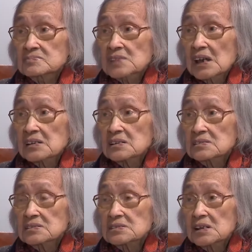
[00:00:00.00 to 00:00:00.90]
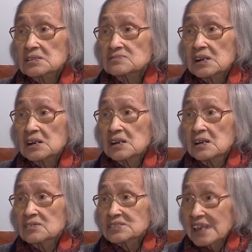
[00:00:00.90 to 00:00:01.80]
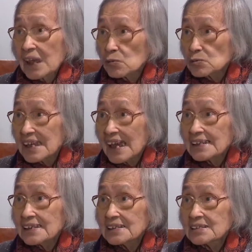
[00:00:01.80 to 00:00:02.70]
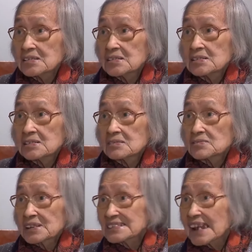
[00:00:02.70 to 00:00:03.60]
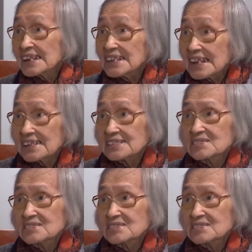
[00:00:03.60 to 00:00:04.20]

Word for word: này đấy và dẻo dai và nhẫn nhịn